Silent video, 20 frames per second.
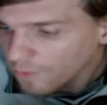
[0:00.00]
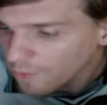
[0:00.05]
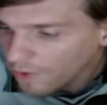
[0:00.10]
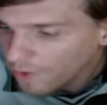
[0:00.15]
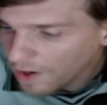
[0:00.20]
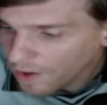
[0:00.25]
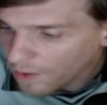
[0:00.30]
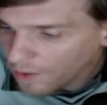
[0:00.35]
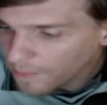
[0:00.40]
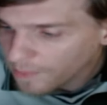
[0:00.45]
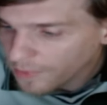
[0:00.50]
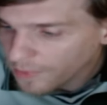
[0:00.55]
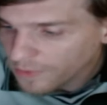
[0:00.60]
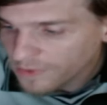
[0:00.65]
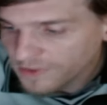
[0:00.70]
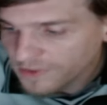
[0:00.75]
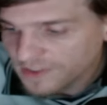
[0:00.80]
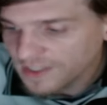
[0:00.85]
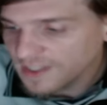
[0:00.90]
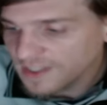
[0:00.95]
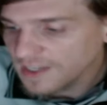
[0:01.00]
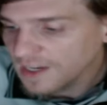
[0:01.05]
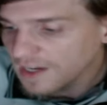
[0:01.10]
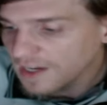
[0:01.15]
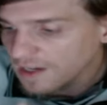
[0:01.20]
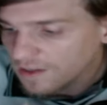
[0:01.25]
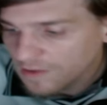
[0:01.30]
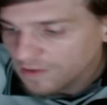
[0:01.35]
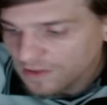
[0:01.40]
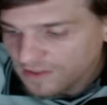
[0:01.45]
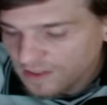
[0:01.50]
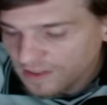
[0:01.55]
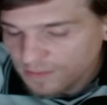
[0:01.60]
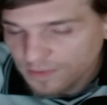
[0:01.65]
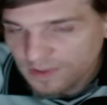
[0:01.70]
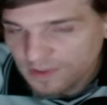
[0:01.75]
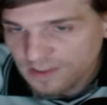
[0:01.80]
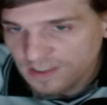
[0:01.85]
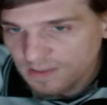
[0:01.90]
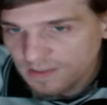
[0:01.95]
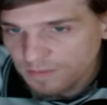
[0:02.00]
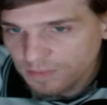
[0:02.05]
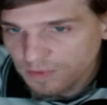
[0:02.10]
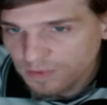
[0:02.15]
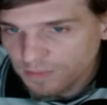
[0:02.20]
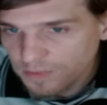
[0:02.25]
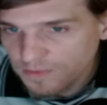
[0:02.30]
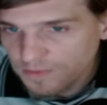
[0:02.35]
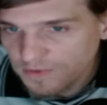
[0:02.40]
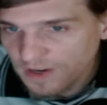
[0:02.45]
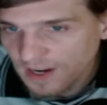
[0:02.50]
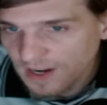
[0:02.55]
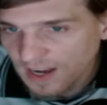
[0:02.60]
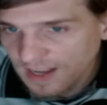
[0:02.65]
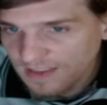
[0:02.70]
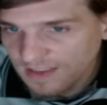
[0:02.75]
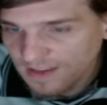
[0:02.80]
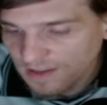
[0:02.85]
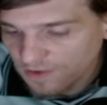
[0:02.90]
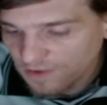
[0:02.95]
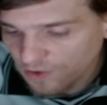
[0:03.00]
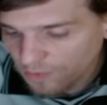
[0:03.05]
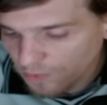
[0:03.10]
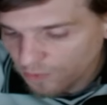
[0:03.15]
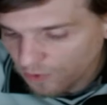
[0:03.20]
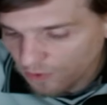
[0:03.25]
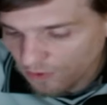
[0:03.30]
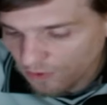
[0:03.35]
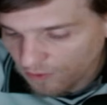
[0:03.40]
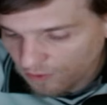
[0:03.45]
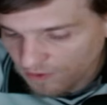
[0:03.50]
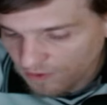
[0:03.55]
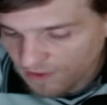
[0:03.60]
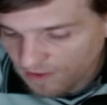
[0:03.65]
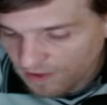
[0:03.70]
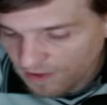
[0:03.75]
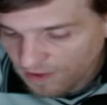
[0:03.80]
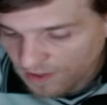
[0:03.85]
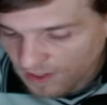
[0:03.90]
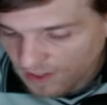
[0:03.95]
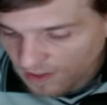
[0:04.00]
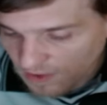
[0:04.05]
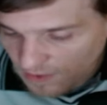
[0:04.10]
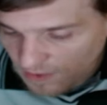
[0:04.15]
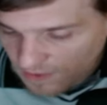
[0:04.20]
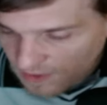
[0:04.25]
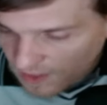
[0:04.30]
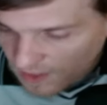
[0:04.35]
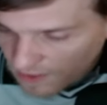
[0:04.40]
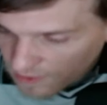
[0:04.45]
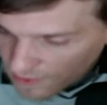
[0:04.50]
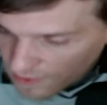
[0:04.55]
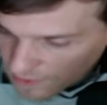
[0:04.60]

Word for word: ou alors penser que c'est possible pour pouvoir atteindre ce but. Donc c'est ce qu'il est en train